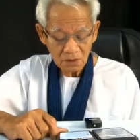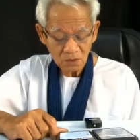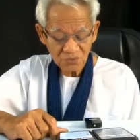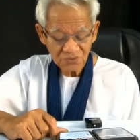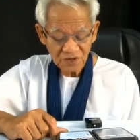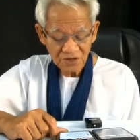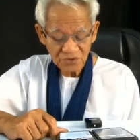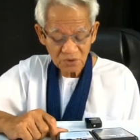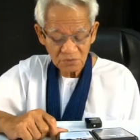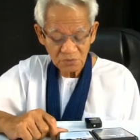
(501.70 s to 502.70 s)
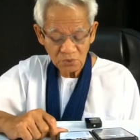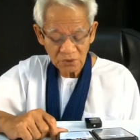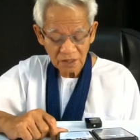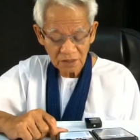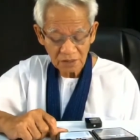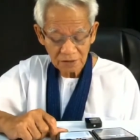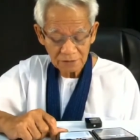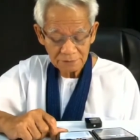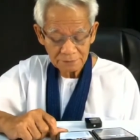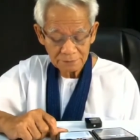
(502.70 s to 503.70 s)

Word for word: ลูกสายชนภูเก็ตเลย